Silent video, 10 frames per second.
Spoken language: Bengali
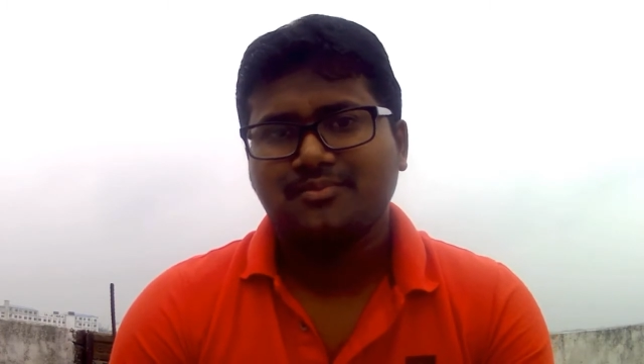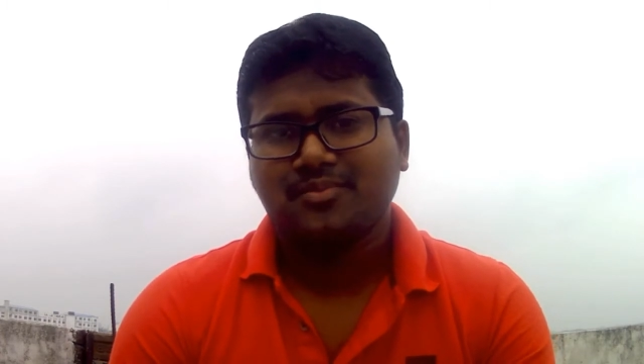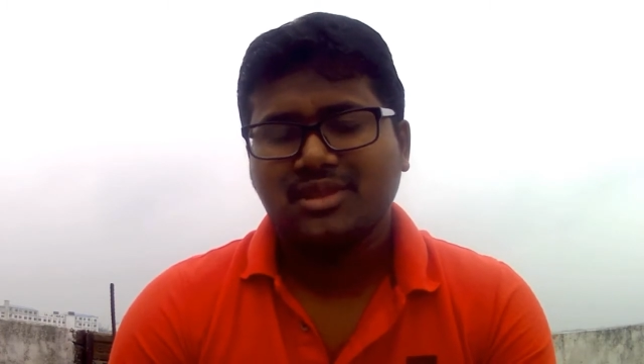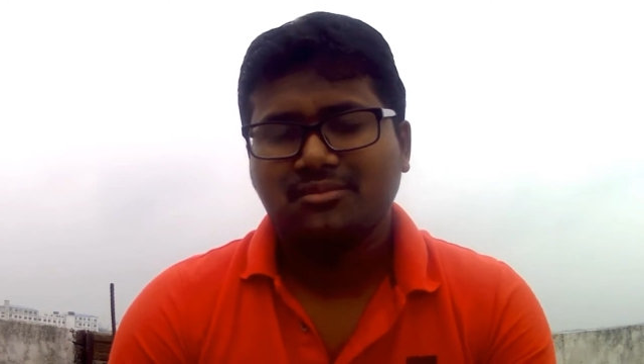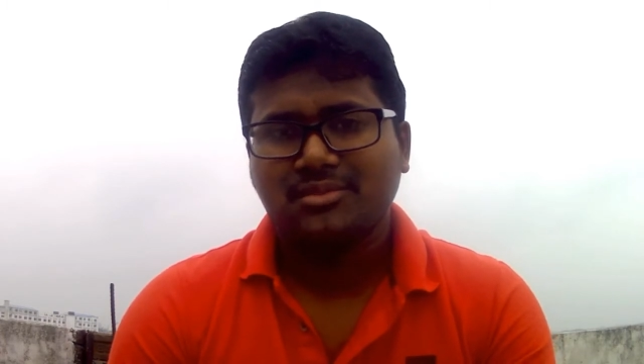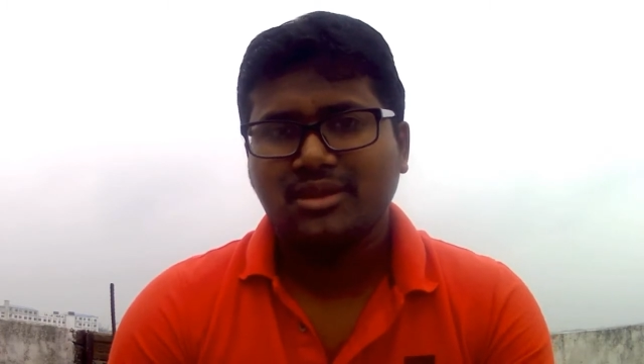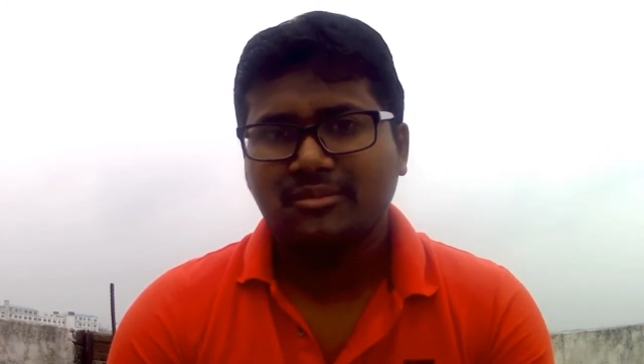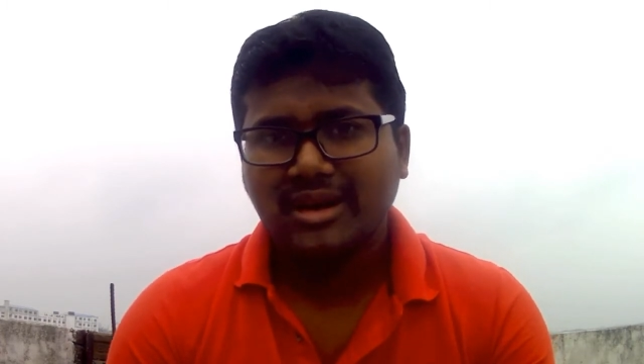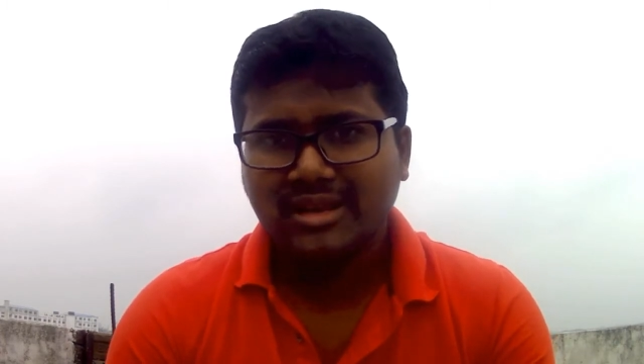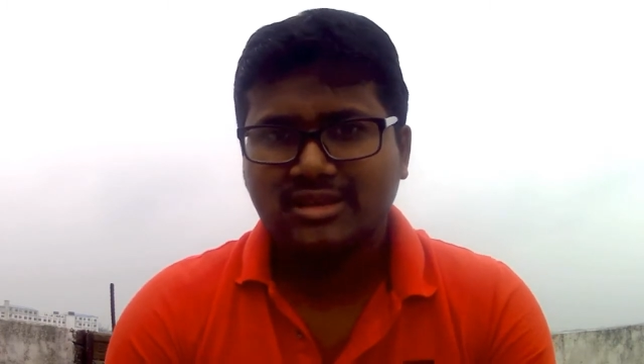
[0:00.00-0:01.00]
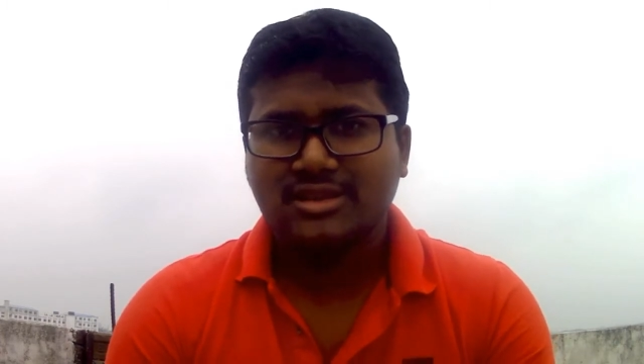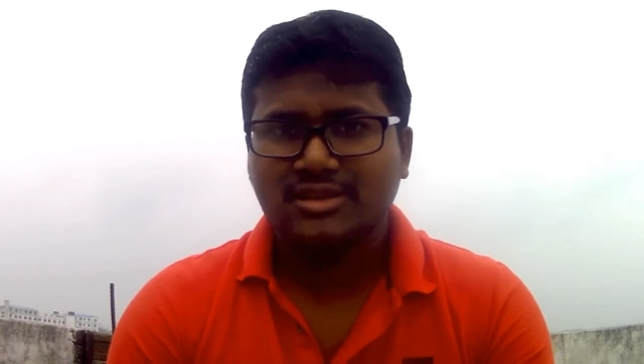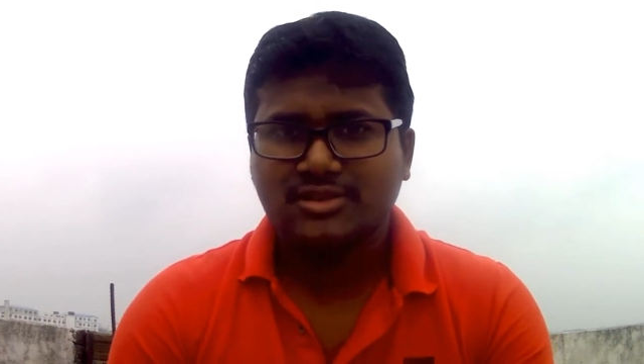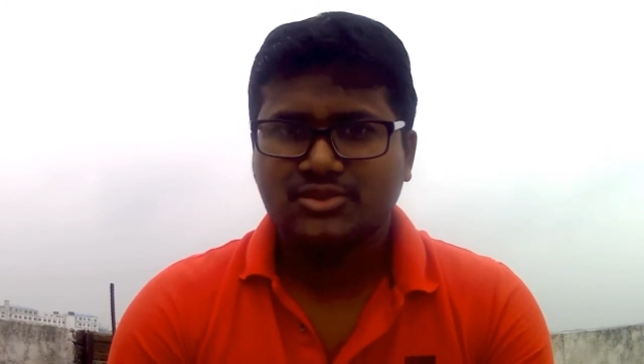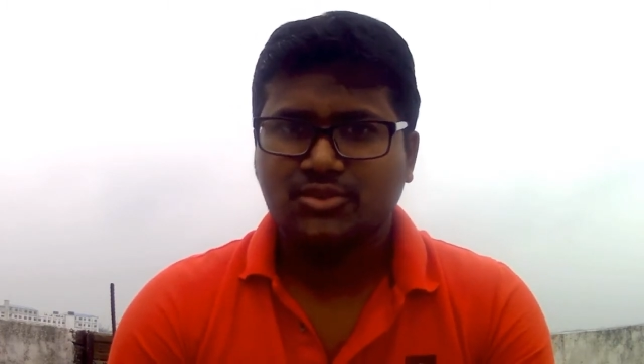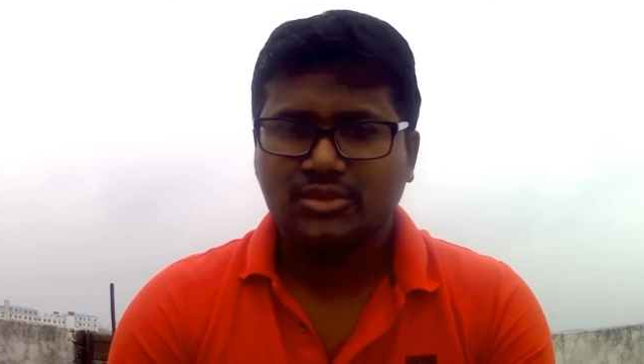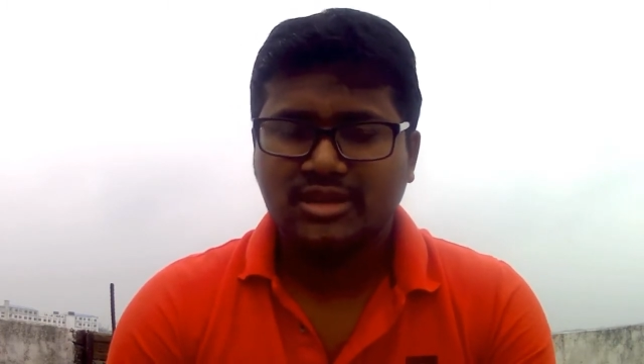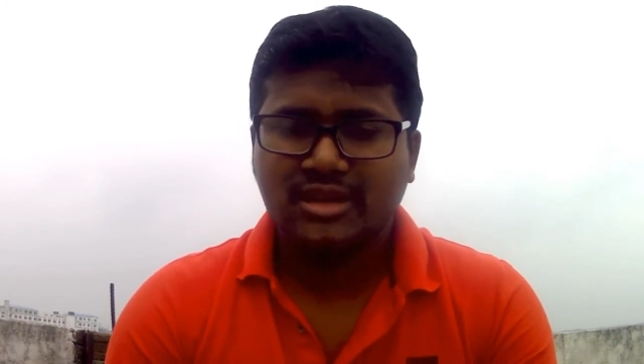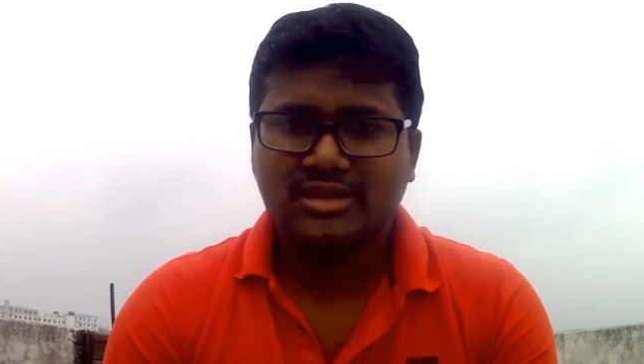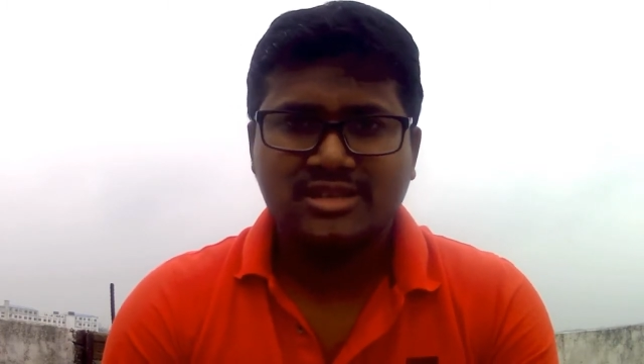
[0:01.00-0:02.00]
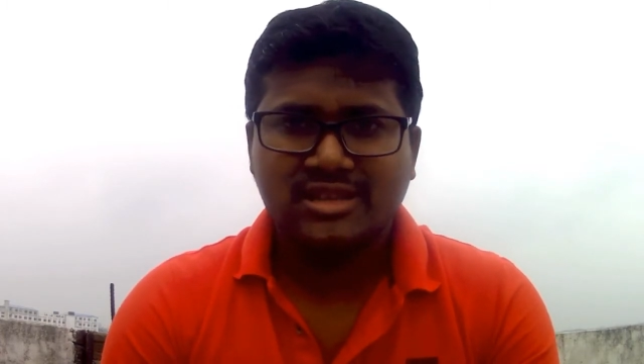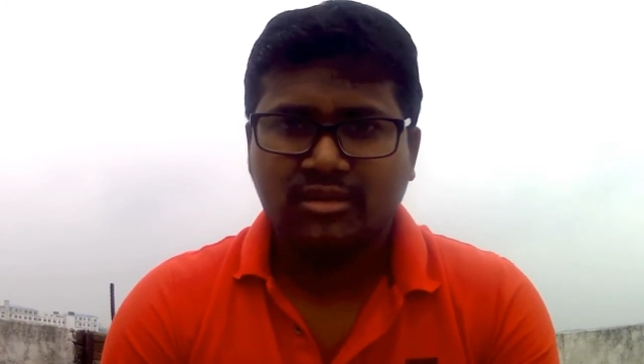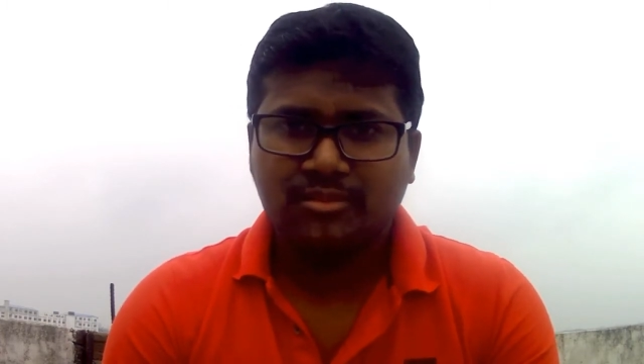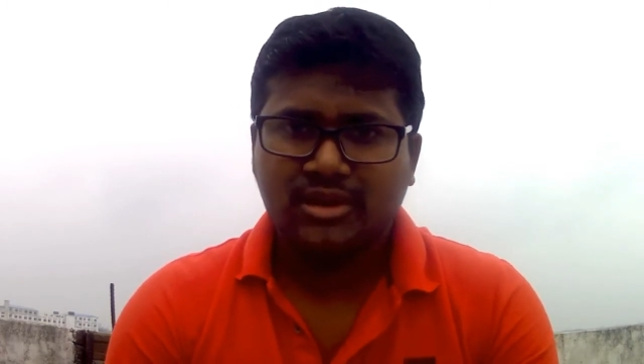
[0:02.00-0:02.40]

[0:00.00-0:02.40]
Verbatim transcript: বিমান বাহিনীতে যোগ দেওয়ার চিন্তা ভাবনা